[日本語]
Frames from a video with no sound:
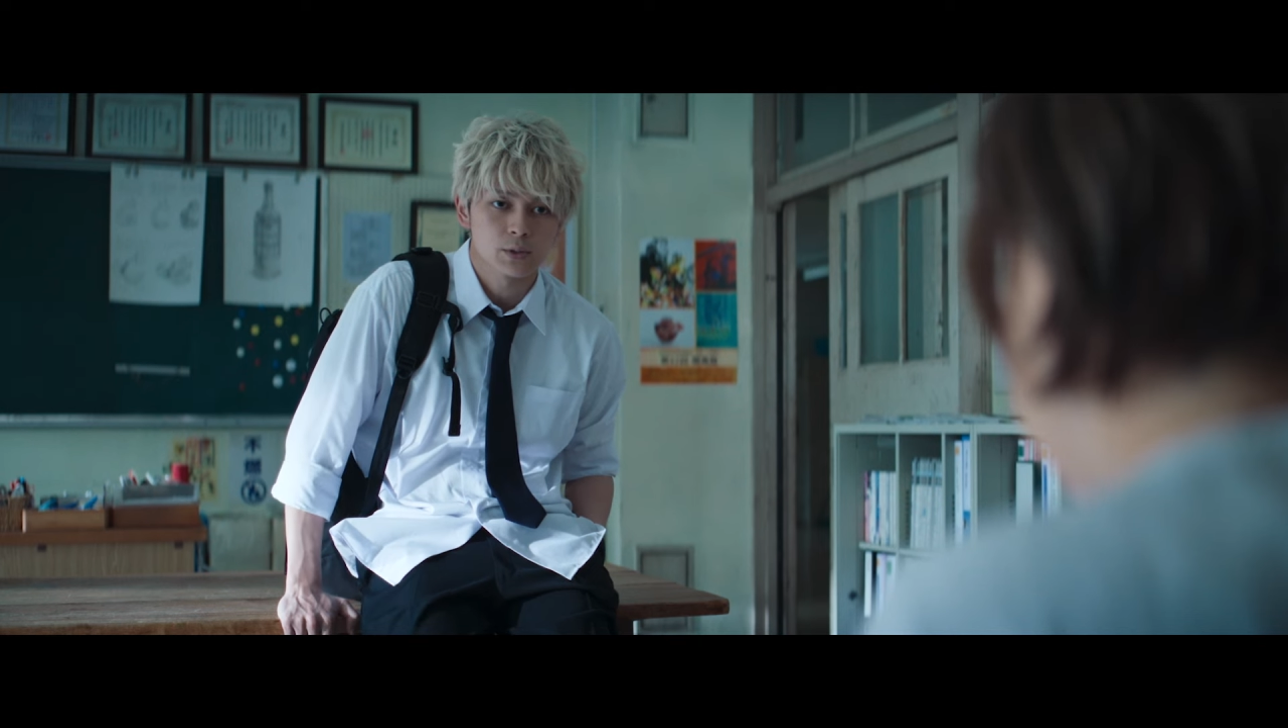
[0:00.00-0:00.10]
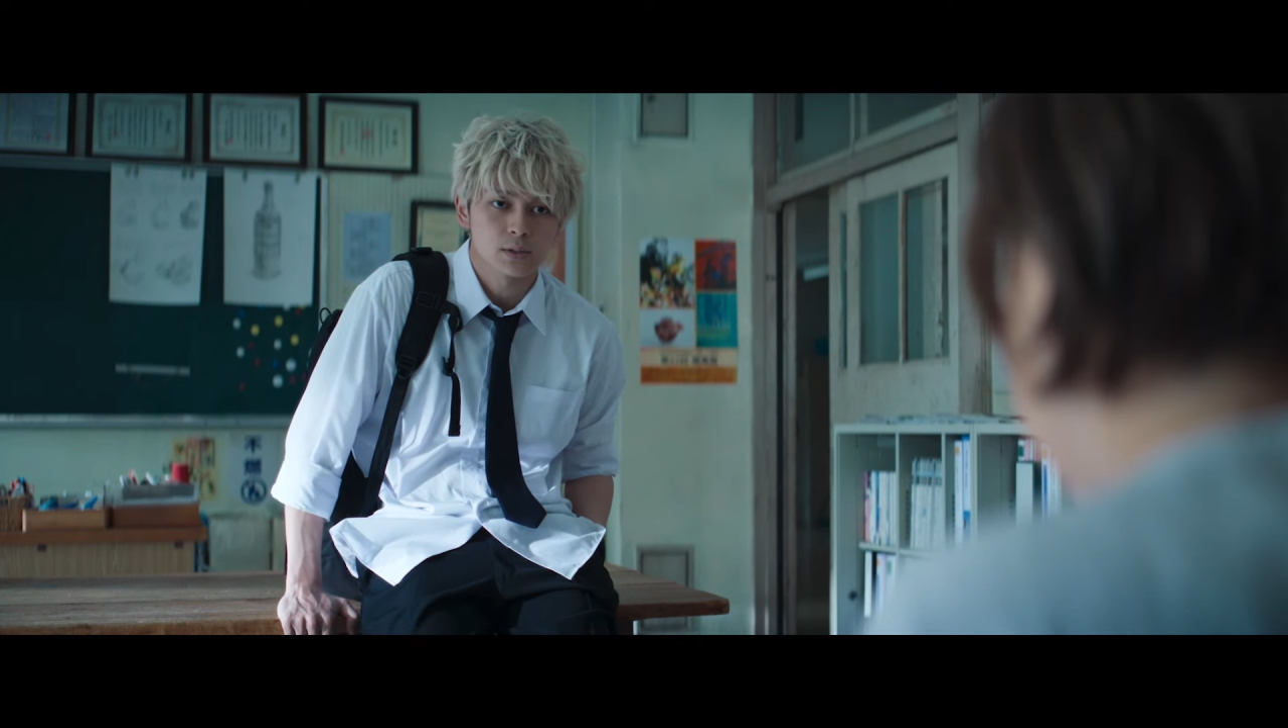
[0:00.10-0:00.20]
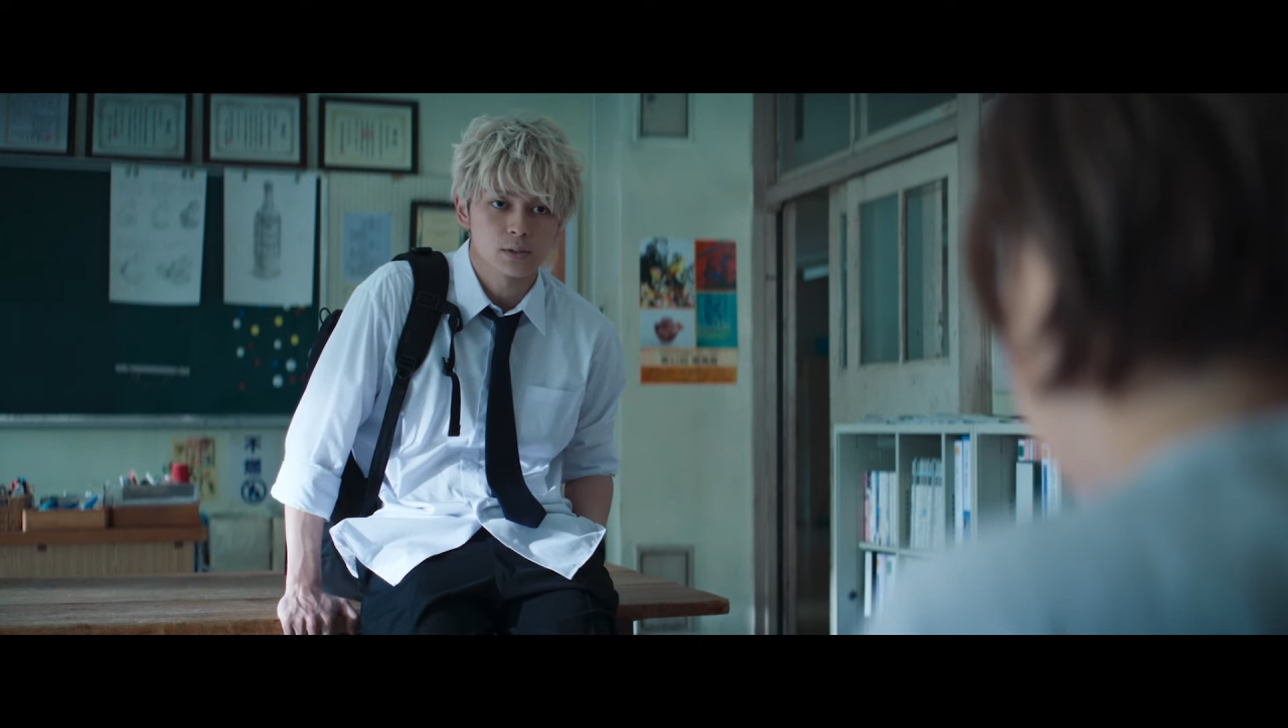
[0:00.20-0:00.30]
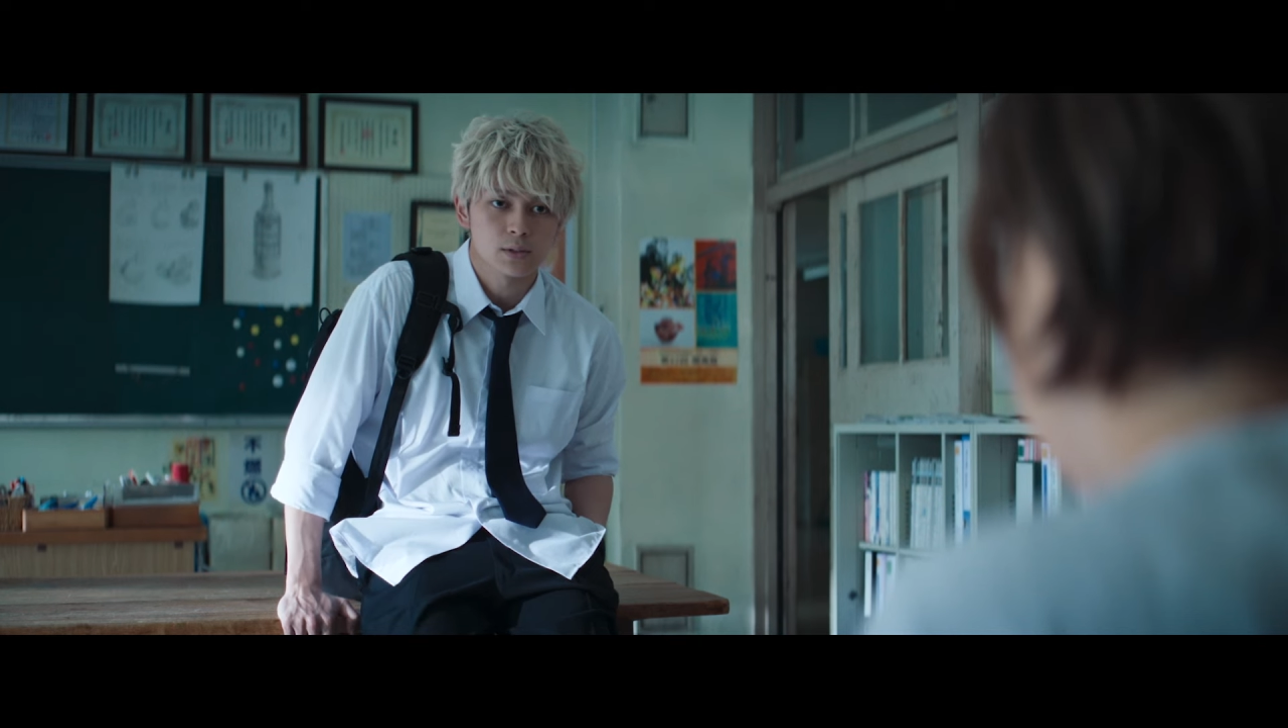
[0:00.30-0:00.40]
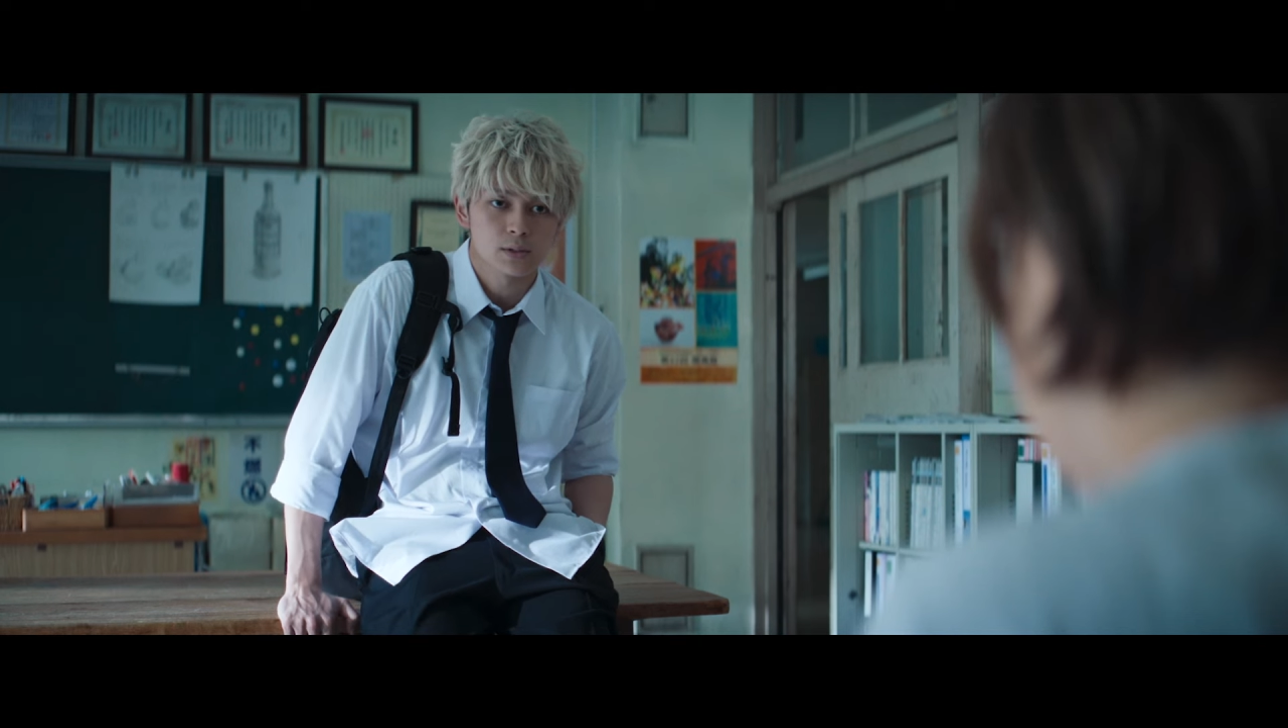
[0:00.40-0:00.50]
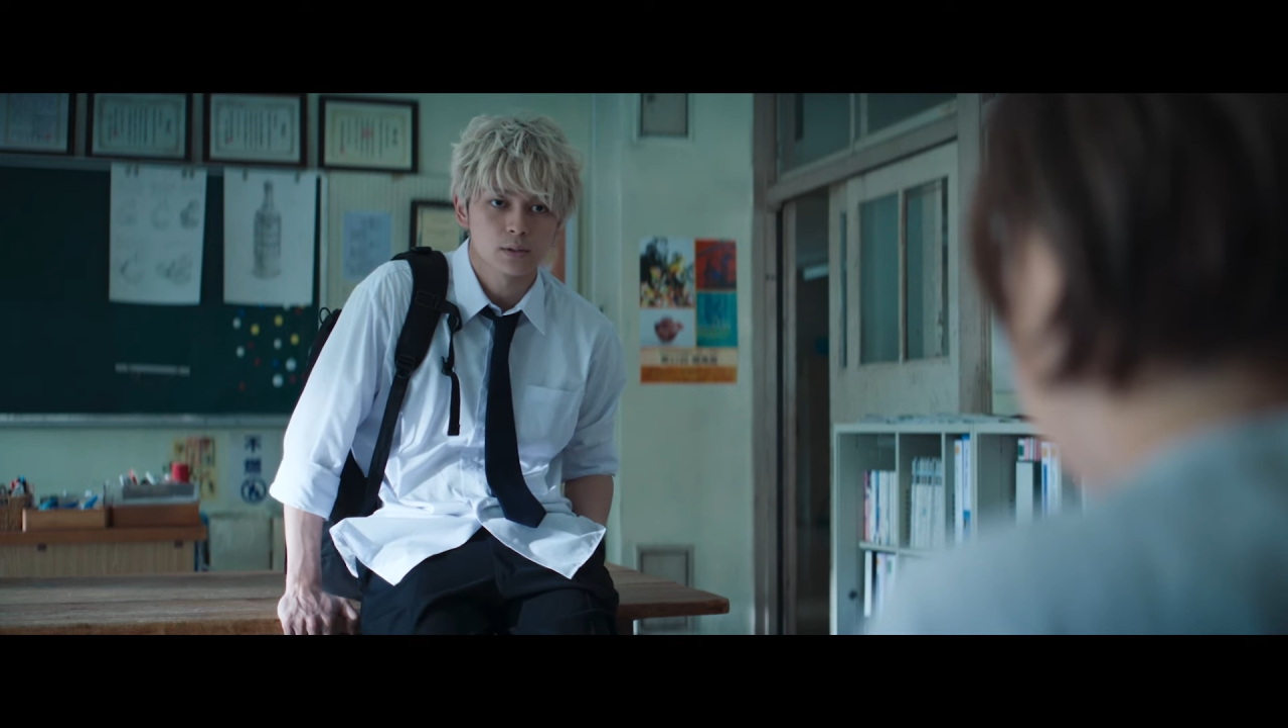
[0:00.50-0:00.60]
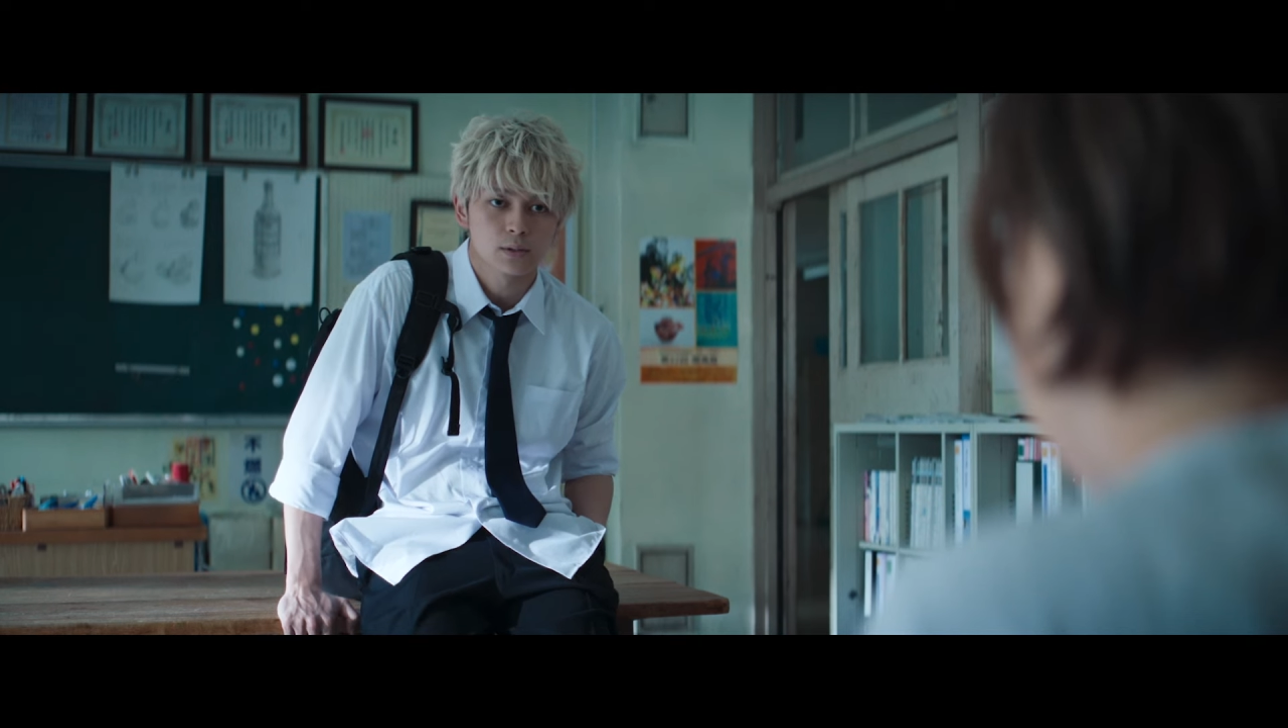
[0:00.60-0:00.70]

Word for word: ていいんです